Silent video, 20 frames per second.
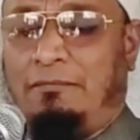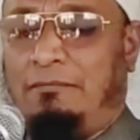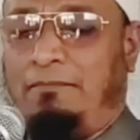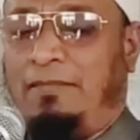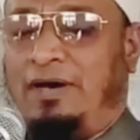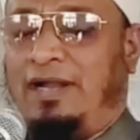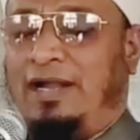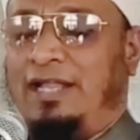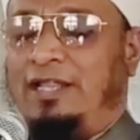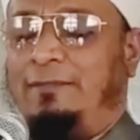
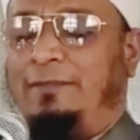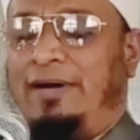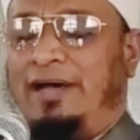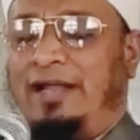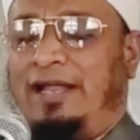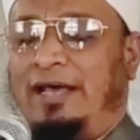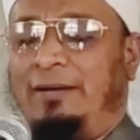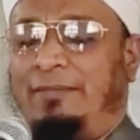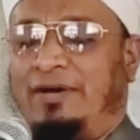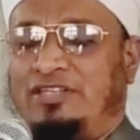मर्द
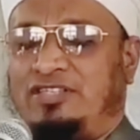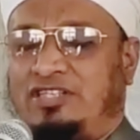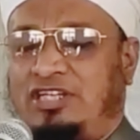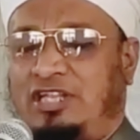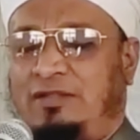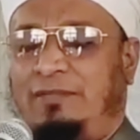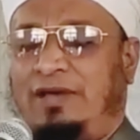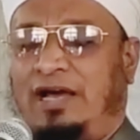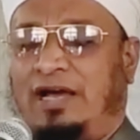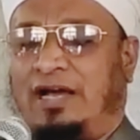बने
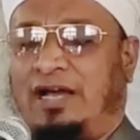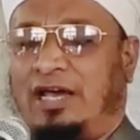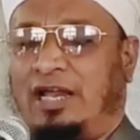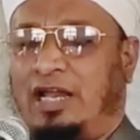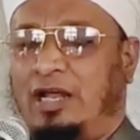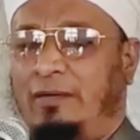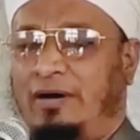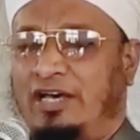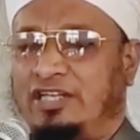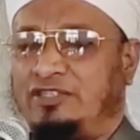मस्जिद में आकर
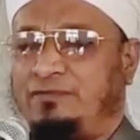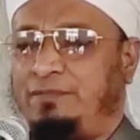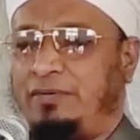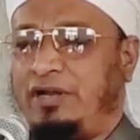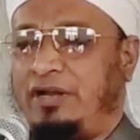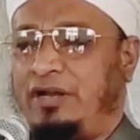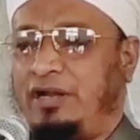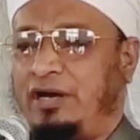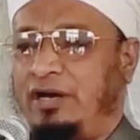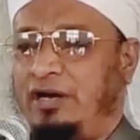नमाज
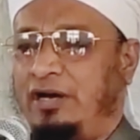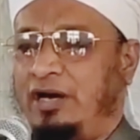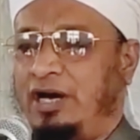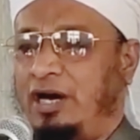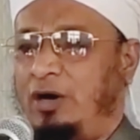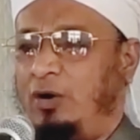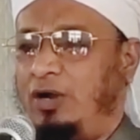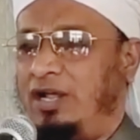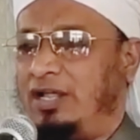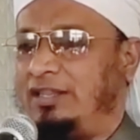पढ़ना
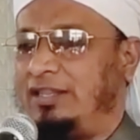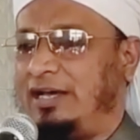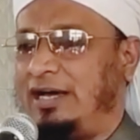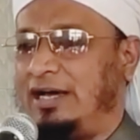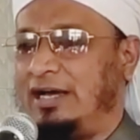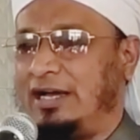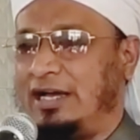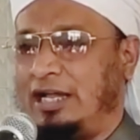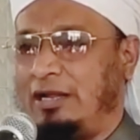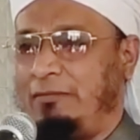औरत
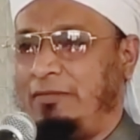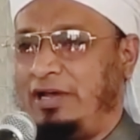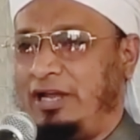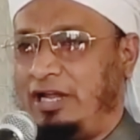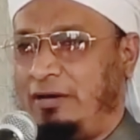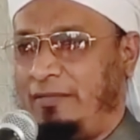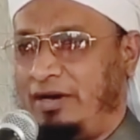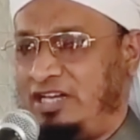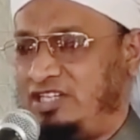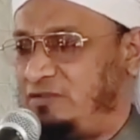घर में
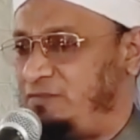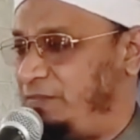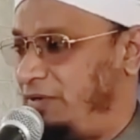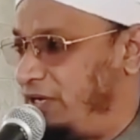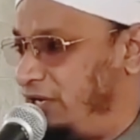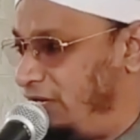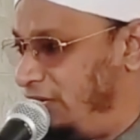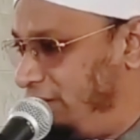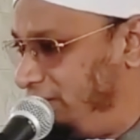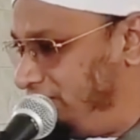नमाज
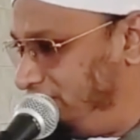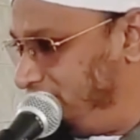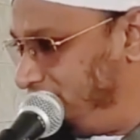पढ़ना